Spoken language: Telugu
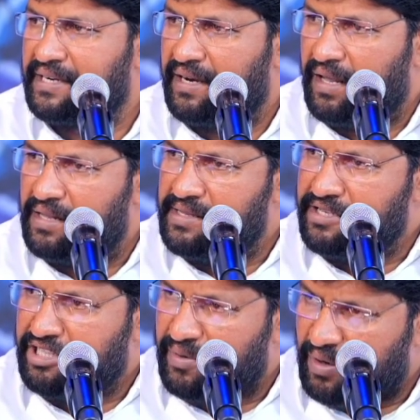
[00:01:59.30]
వెటకారాలు
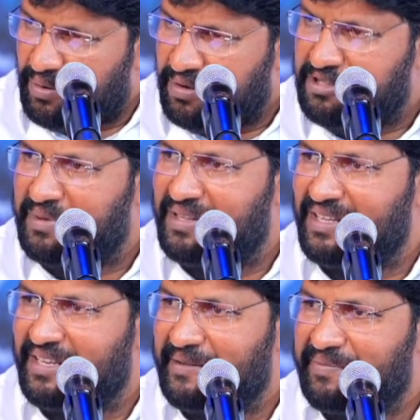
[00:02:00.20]
చేసేవాళ్ళు
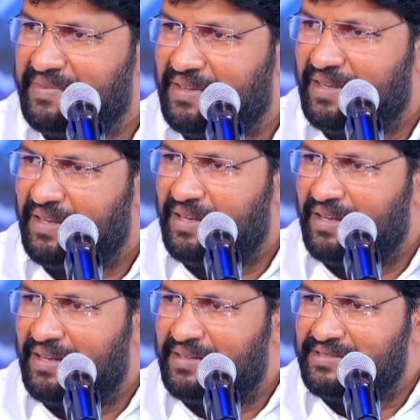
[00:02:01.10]
కొంతమంది
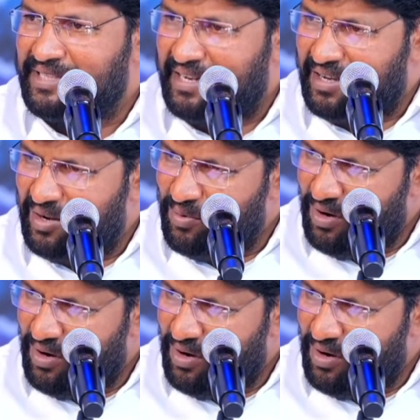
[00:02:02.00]
చిలక